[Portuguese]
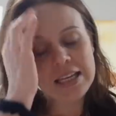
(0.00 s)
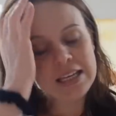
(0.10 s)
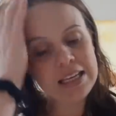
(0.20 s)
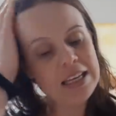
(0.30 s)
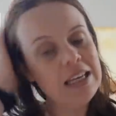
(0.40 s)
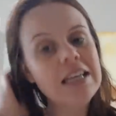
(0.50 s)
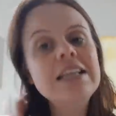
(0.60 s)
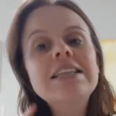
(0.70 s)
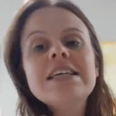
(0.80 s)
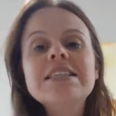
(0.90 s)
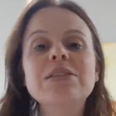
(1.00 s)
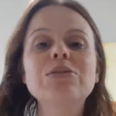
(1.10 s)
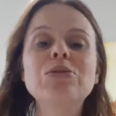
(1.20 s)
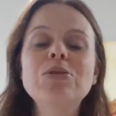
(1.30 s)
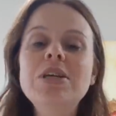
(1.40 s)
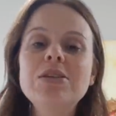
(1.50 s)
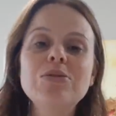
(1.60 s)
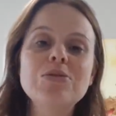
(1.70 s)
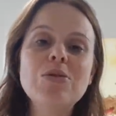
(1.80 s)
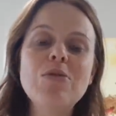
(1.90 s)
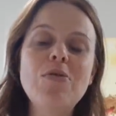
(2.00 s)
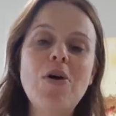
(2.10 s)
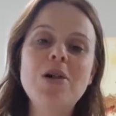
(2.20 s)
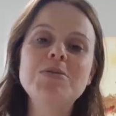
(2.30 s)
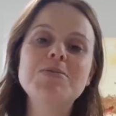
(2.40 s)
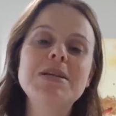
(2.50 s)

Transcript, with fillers: E tá sendo tudo dentro dos conformes,